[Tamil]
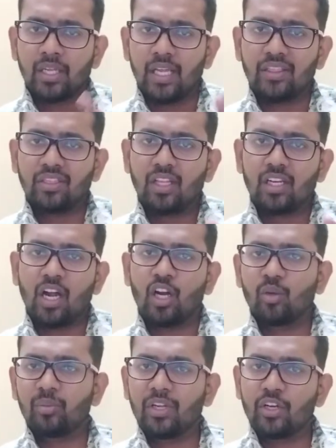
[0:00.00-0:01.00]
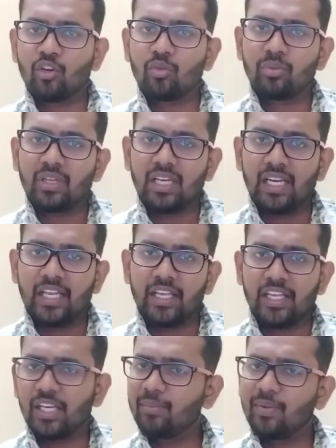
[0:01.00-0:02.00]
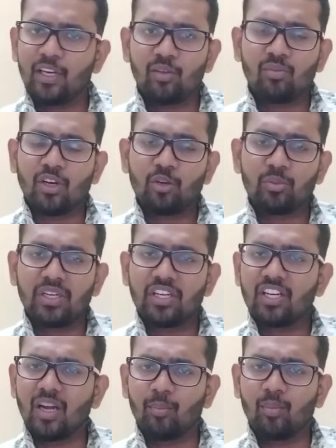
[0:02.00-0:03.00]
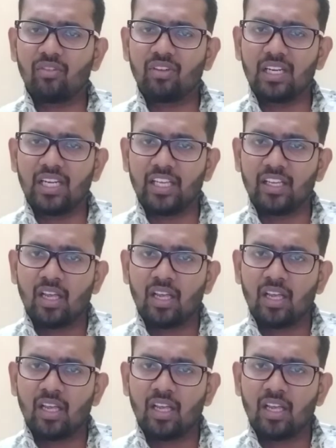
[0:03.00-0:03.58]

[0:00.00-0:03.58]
எந்த நாளும் என்றும் இல்லை இனிமேலும் வரும் என்று நம்பவில்லை